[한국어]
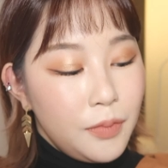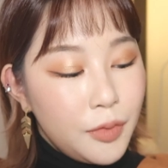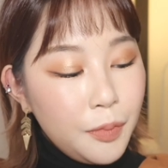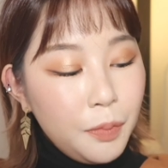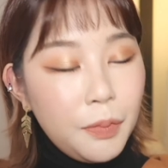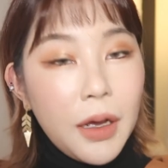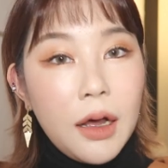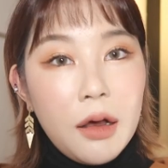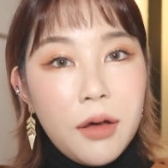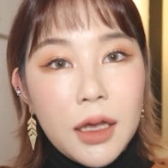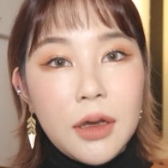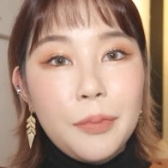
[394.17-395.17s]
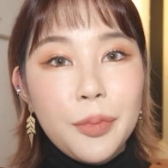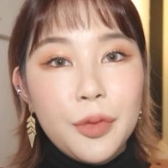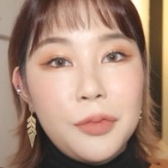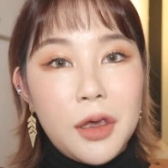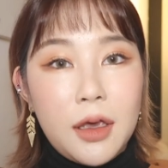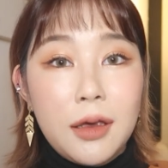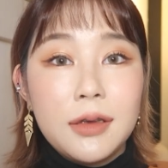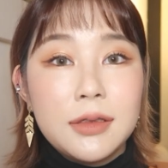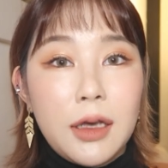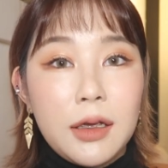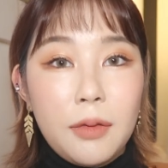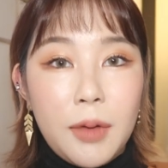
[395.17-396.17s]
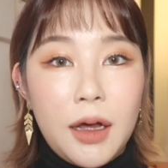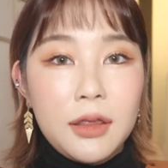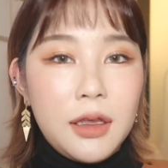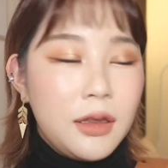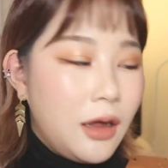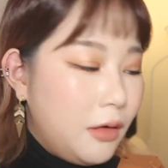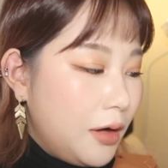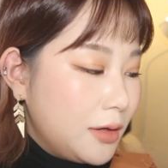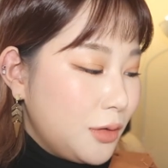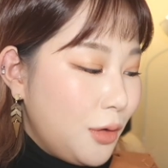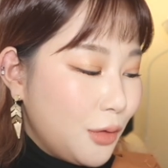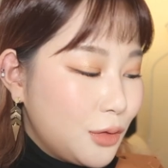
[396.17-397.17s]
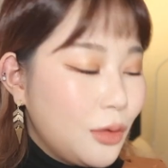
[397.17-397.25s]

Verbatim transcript: 뿌빠 화장품이 굉장히 많이 나와서